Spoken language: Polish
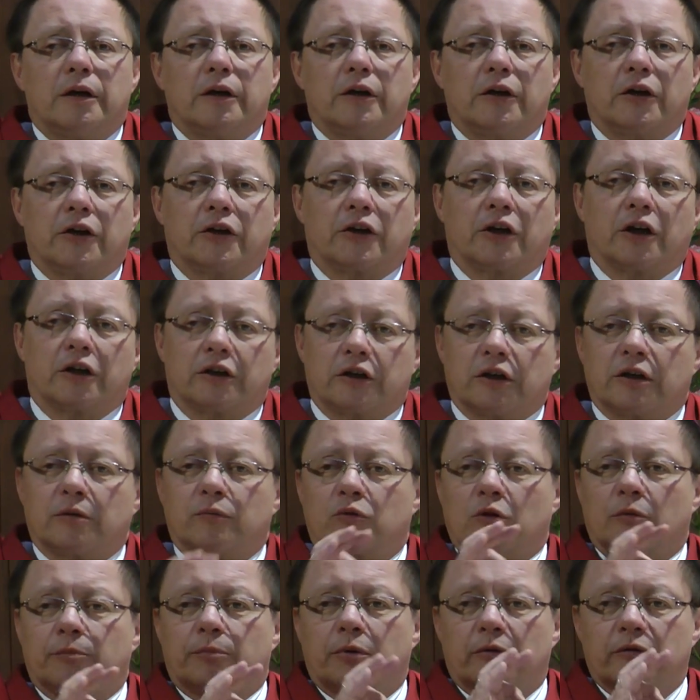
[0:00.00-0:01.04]
I kiedy im
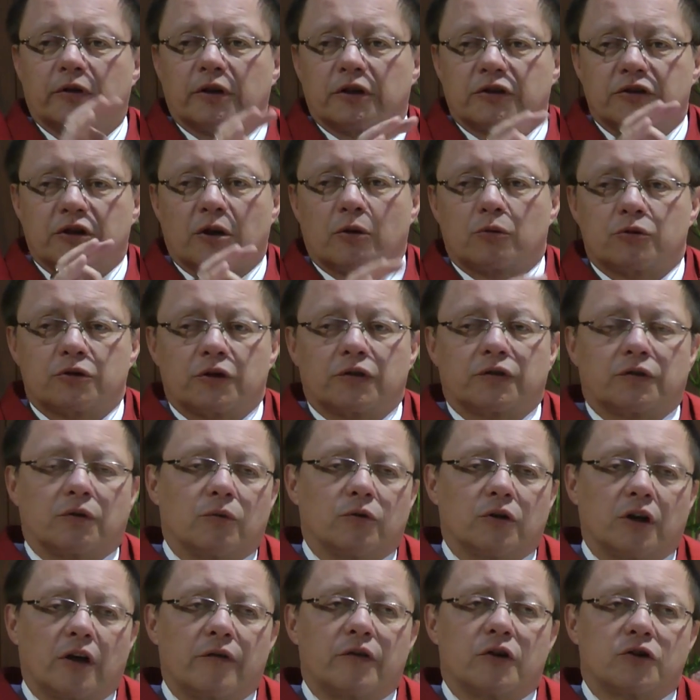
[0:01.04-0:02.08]
to powiedział, że są
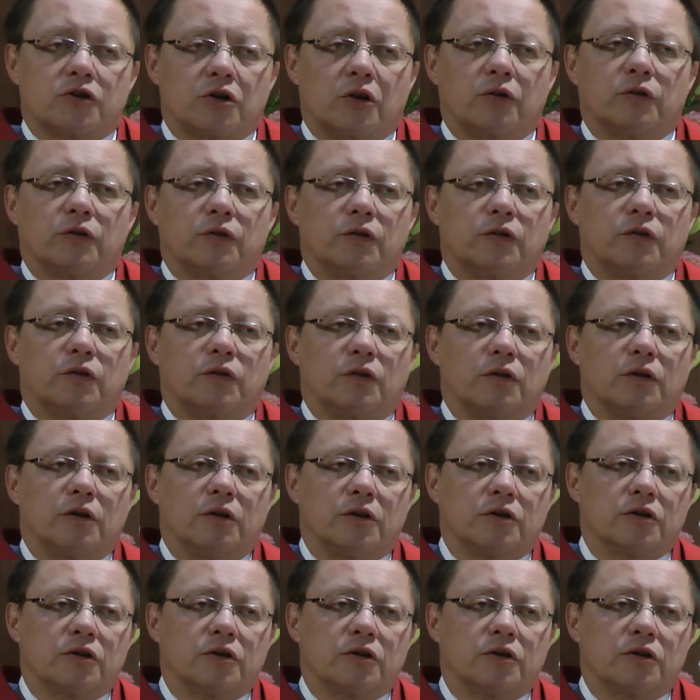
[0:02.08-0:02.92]
niewierzący